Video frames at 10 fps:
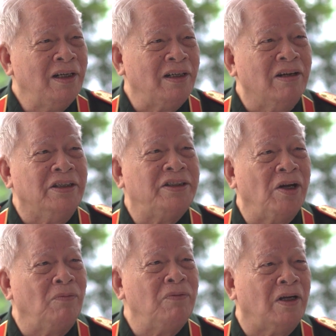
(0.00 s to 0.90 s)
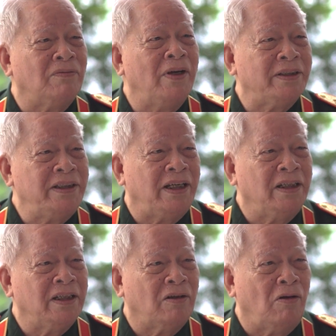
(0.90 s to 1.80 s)
đời sống được phát triển,
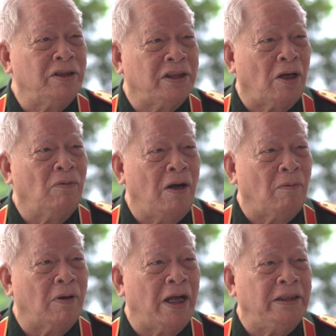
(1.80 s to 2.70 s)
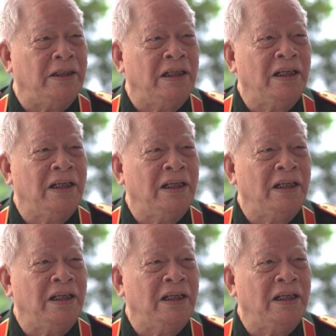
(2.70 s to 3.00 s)
con cháu học hành,